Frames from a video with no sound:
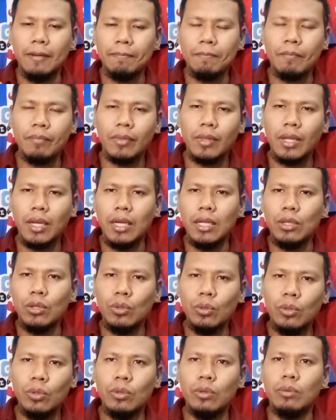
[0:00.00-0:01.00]
dan
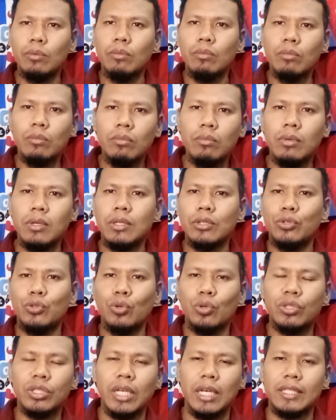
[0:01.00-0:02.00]
itu
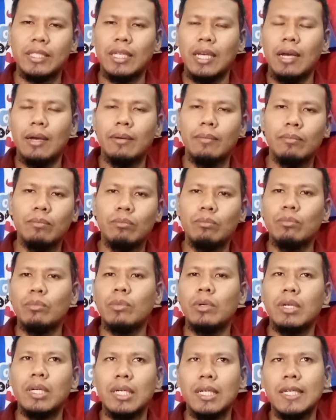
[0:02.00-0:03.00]
sukses ya
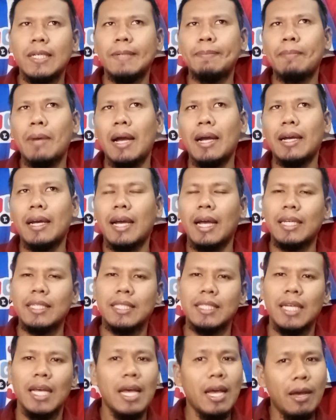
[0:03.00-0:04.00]

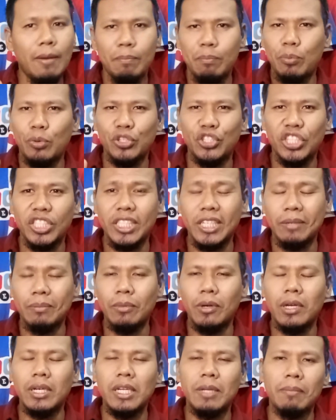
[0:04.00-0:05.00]
memangkas position
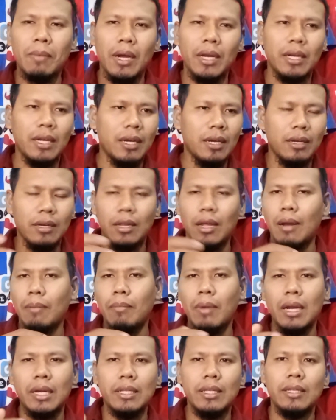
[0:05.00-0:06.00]
ball di mana Real
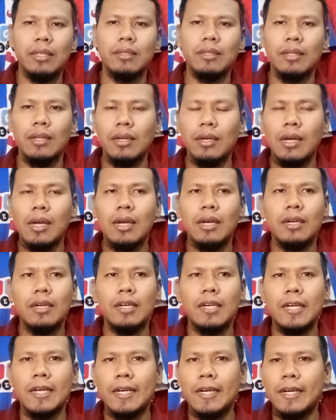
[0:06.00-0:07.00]
Madrid
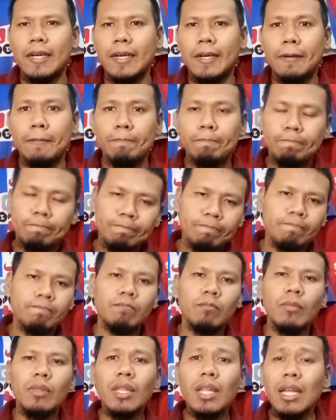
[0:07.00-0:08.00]
uh,
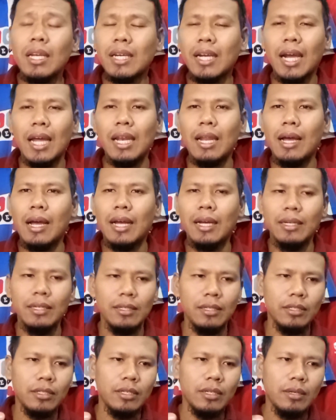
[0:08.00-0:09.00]

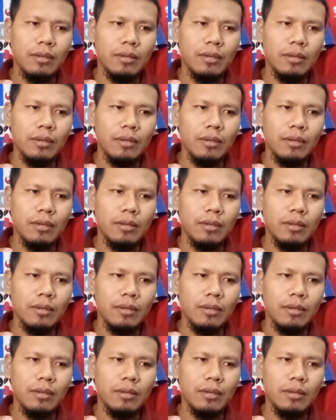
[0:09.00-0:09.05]
kalah